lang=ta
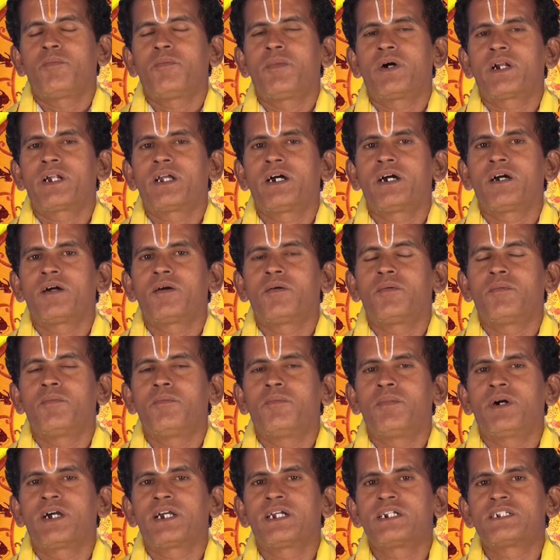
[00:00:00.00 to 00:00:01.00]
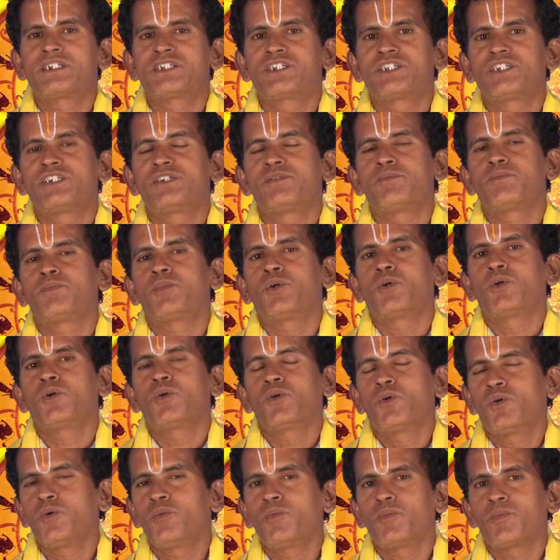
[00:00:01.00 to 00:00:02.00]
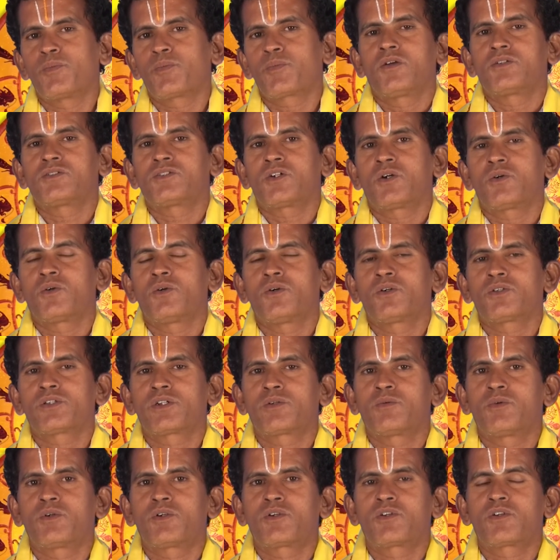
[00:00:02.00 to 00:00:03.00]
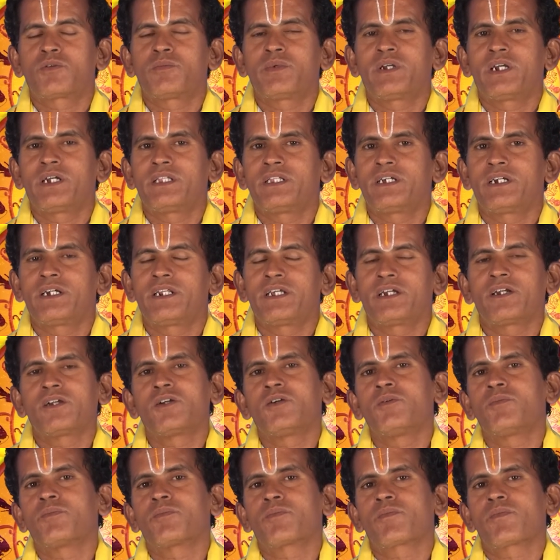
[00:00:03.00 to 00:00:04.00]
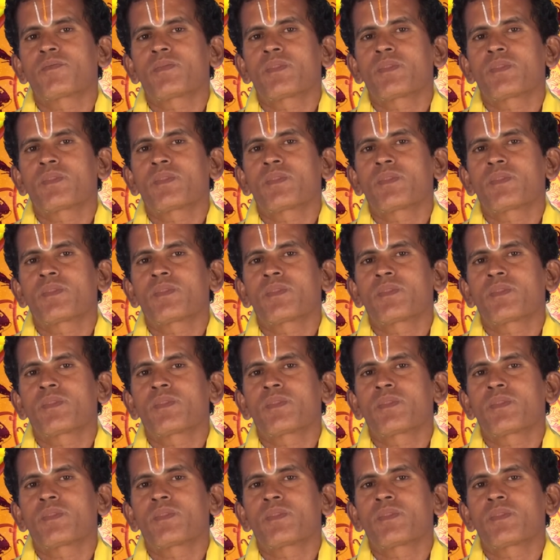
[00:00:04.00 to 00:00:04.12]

மன மகிழ்ச்சி பொங்கும் சகோதர ஒற்றுமை அதிகரிக்கும்